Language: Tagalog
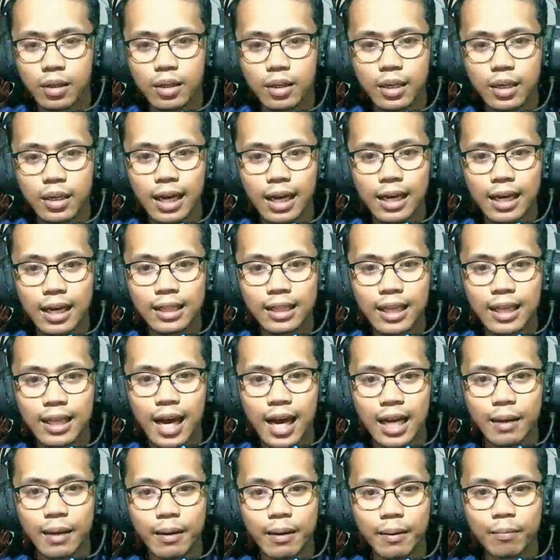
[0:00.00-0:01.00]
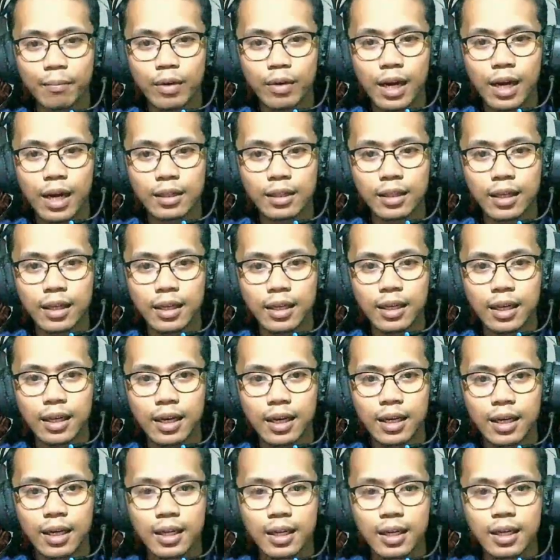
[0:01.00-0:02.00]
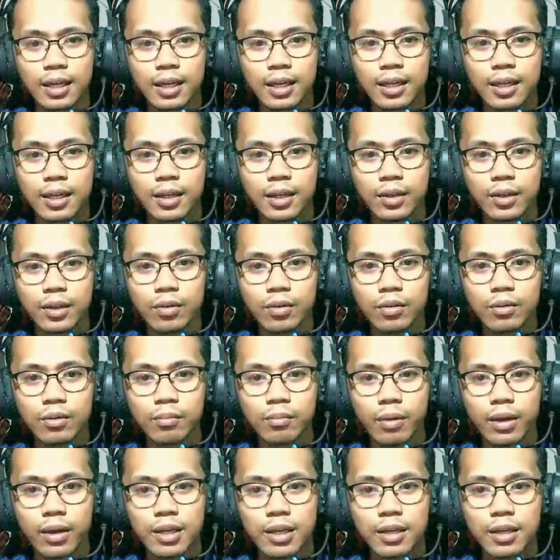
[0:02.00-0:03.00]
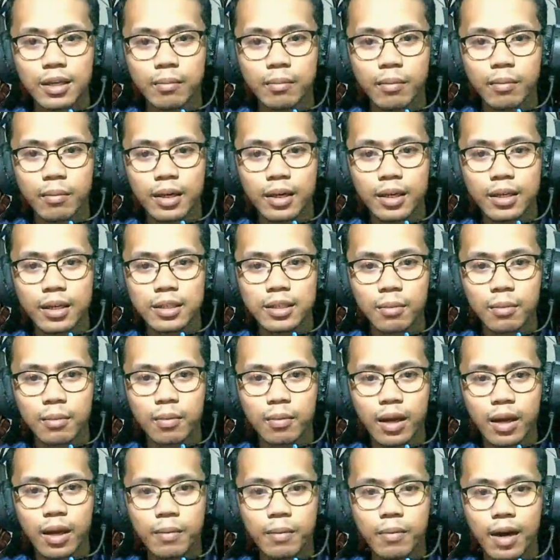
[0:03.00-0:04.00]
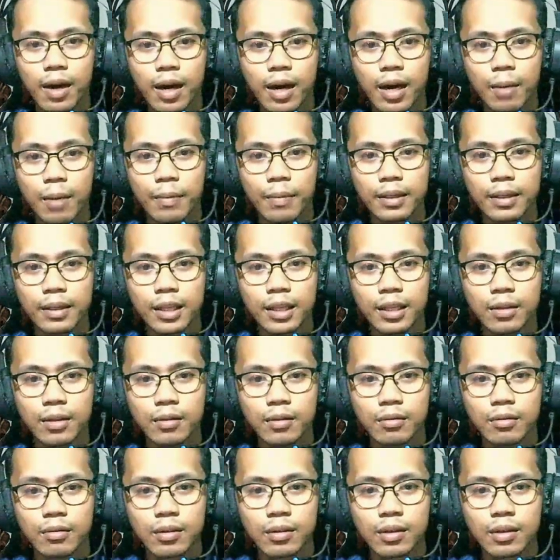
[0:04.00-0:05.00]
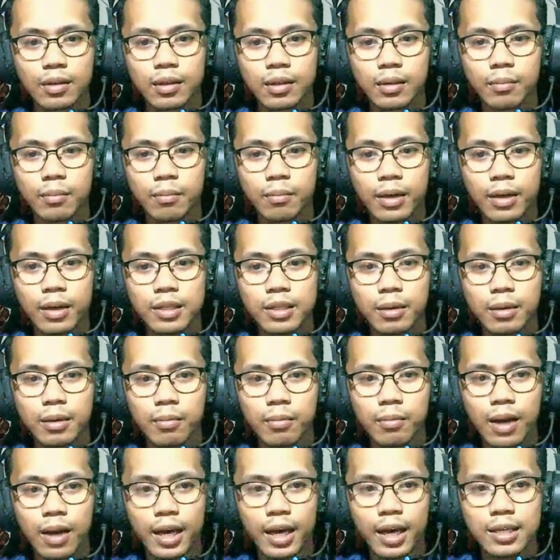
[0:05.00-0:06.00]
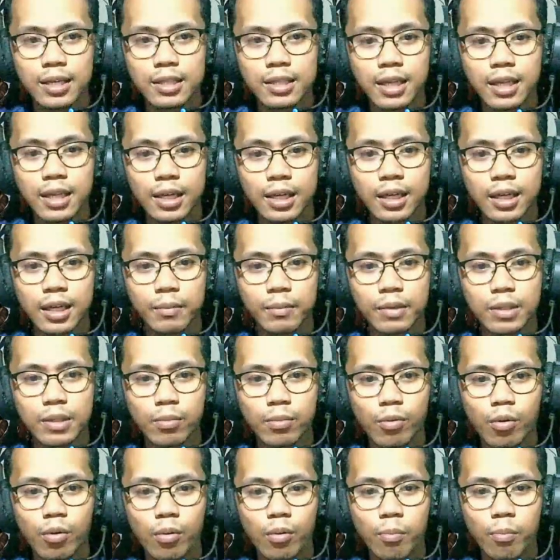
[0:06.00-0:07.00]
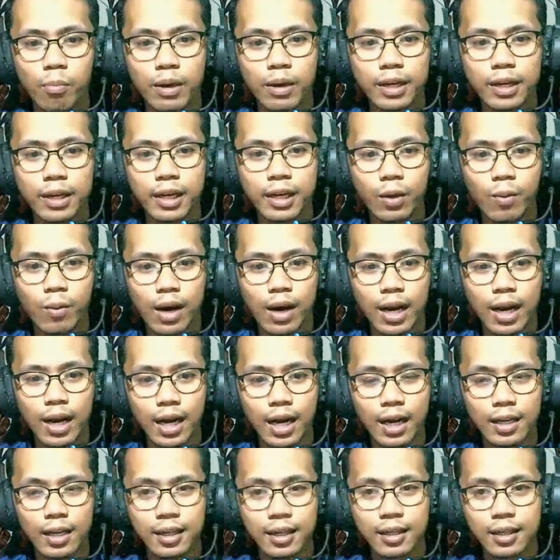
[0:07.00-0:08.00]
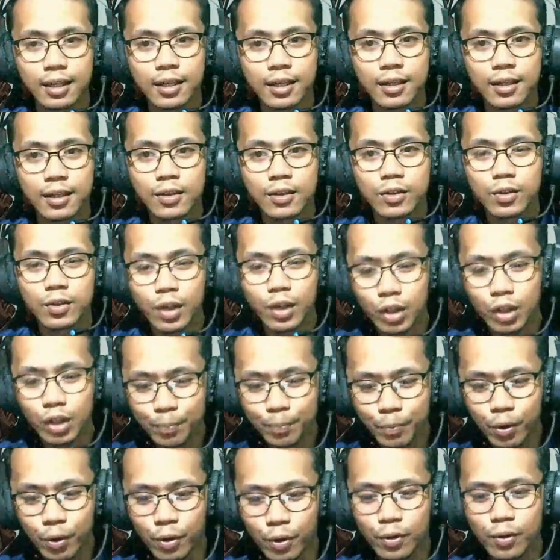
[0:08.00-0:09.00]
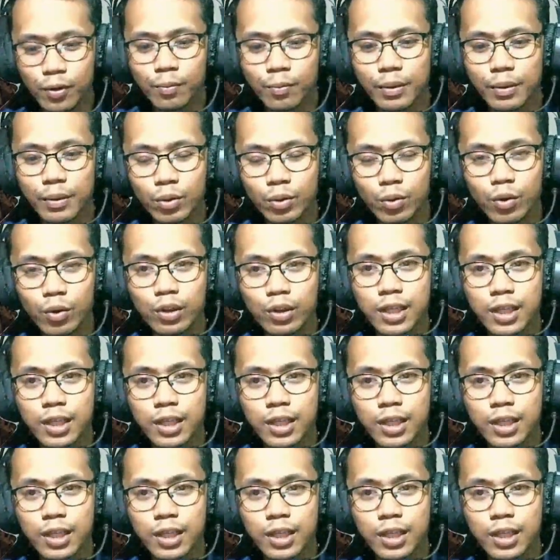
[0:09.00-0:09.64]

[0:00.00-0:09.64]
nakitaan naman po natin na yun may may sablay mga kapatid no may sablay sa kanya mismong paniniwala so ito po no patuloy